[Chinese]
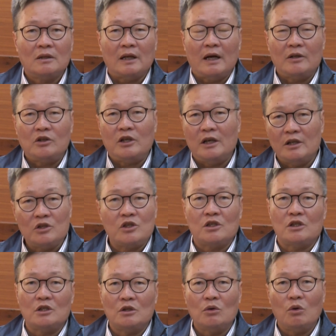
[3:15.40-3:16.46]
来填
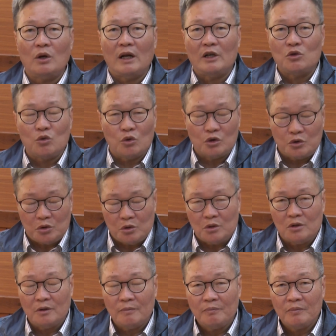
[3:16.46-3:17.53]
词或来作曲，